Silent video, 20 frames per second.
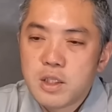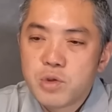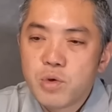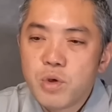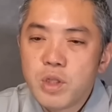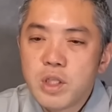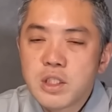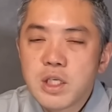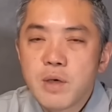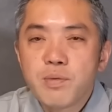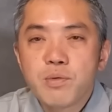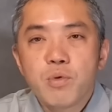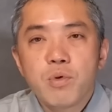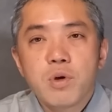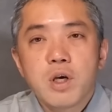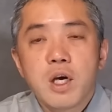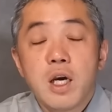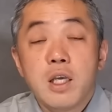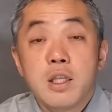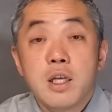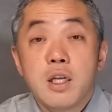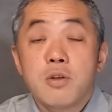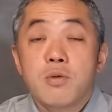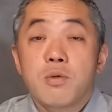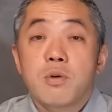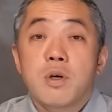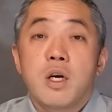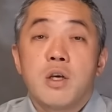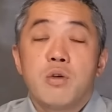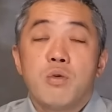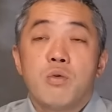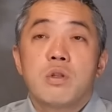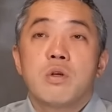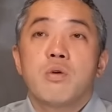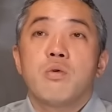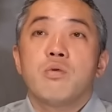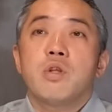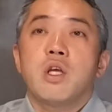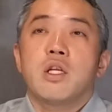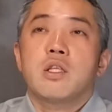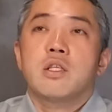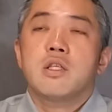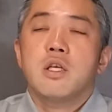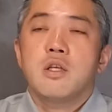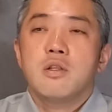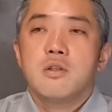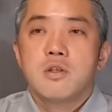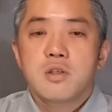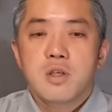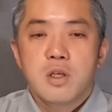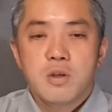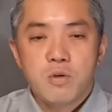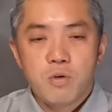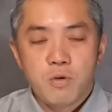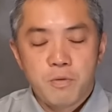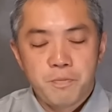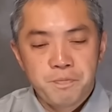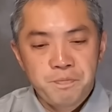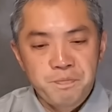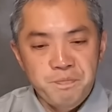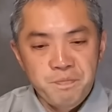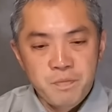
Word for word: でそれでシャフトを変えたりとかいろんなことやってたんですけど、